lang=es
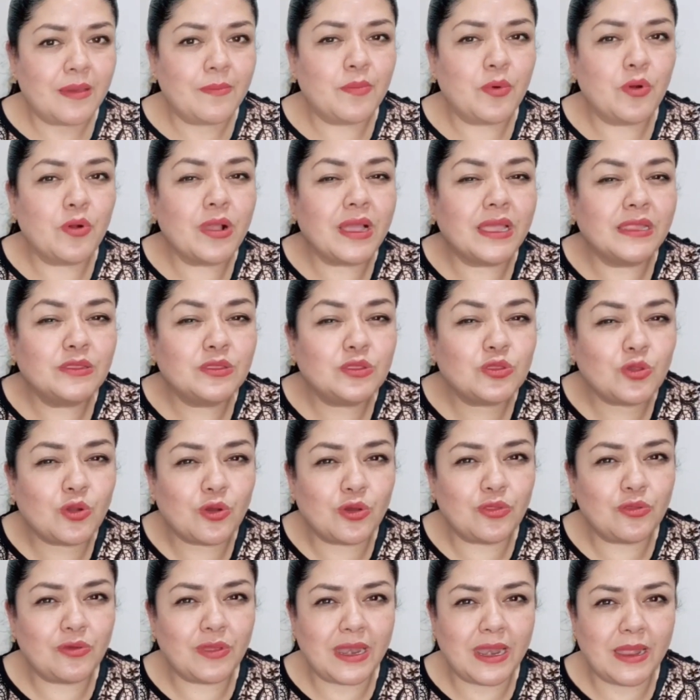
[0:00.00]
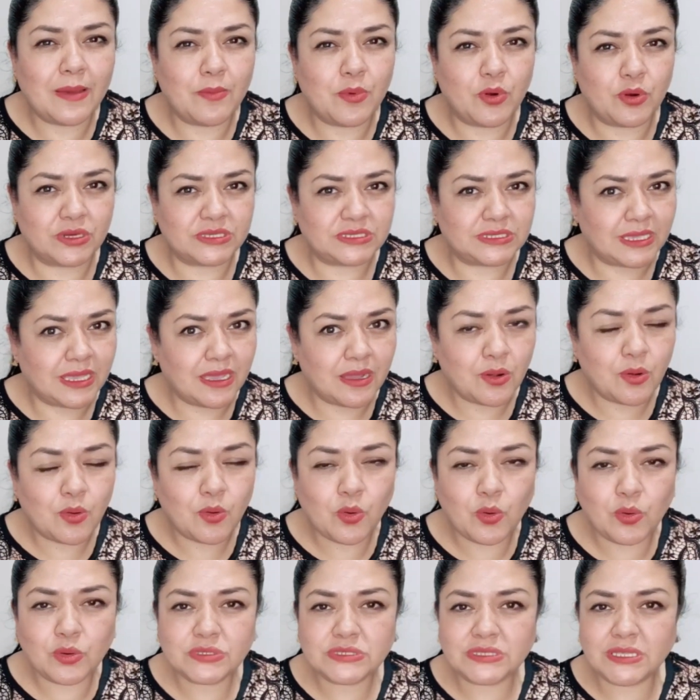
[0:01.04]
Pongan todo el amor, sean
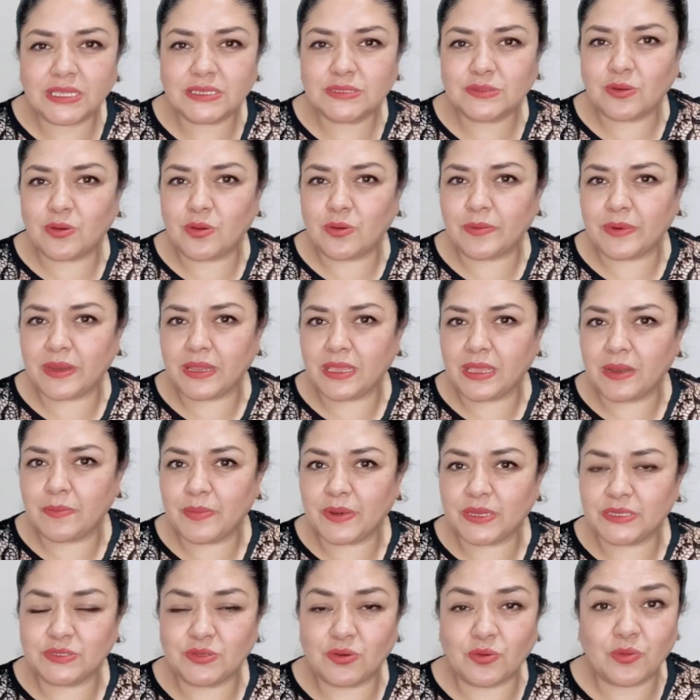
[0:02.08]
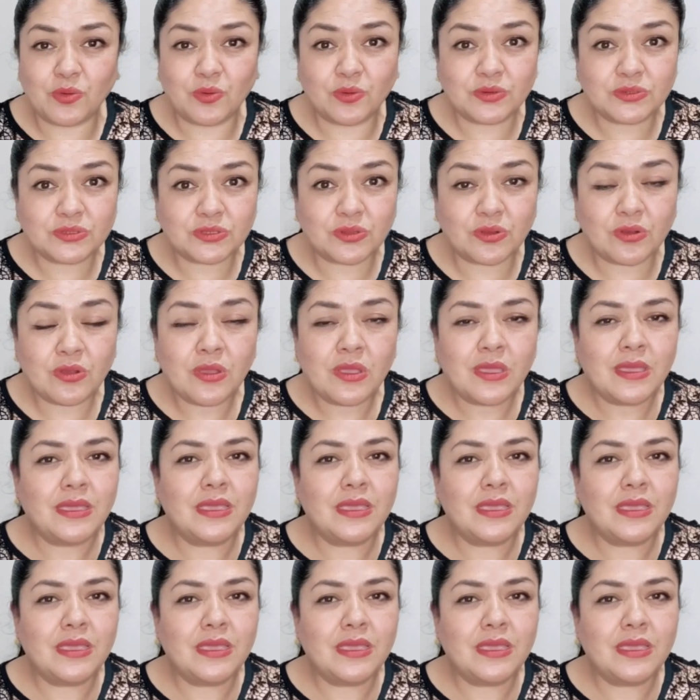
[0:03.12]
justas, cobren el precio justo